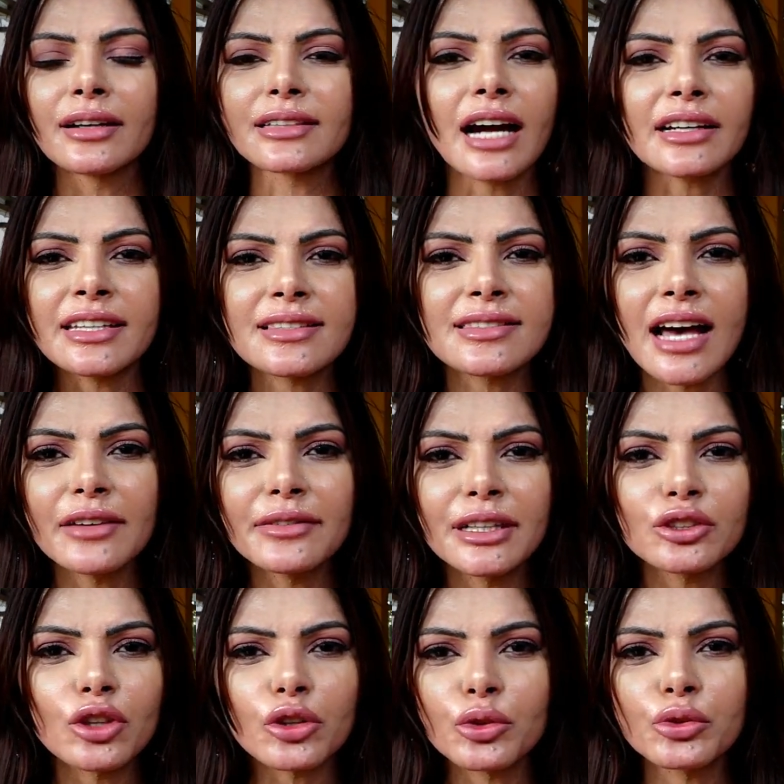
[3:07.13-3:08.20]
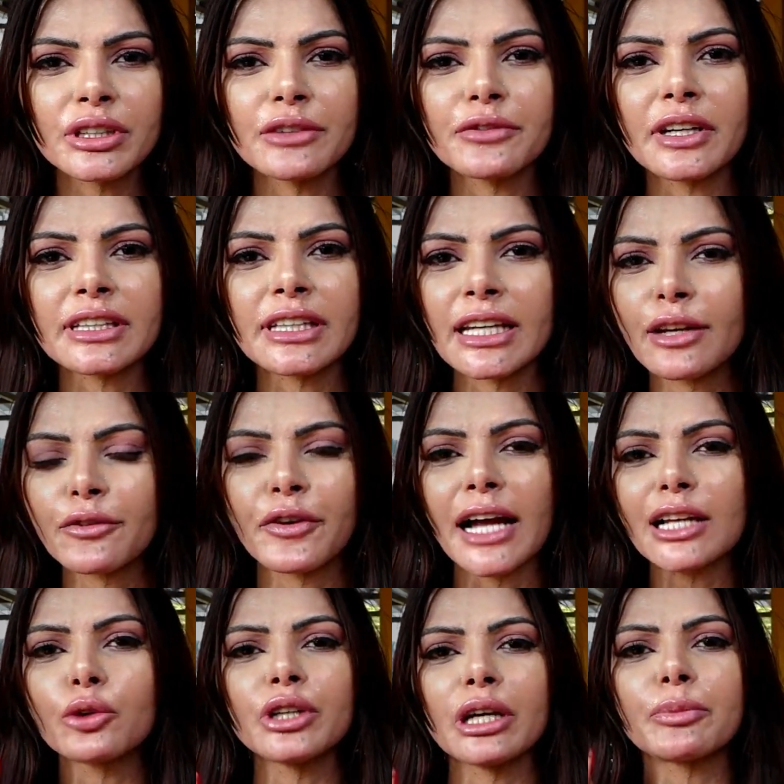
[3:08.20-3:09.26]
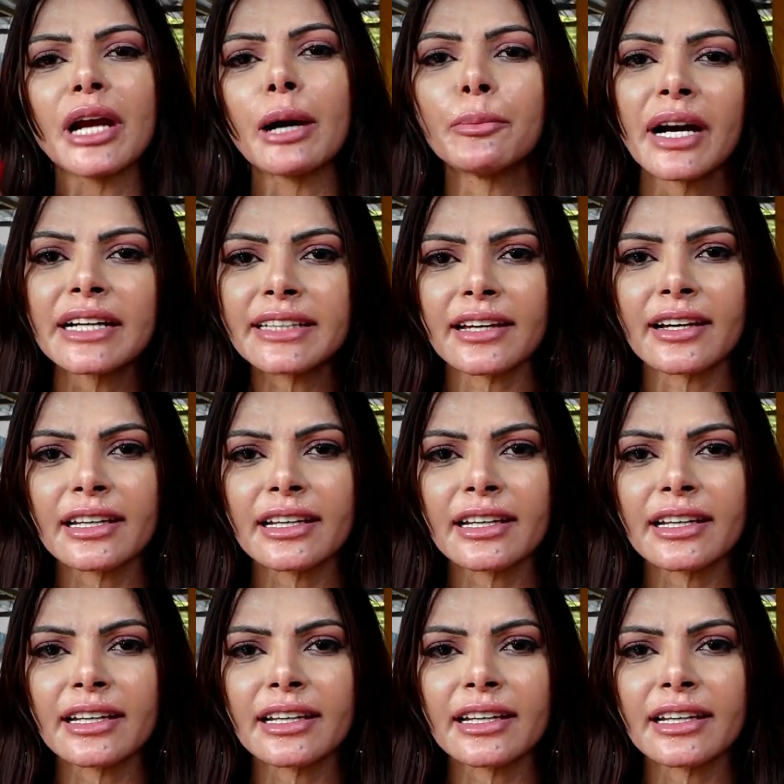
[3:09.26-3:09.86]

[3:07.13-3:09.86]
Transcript: राखी सावंत और उनकी वकील फाल्गुनी ब्रह्मभट्ट के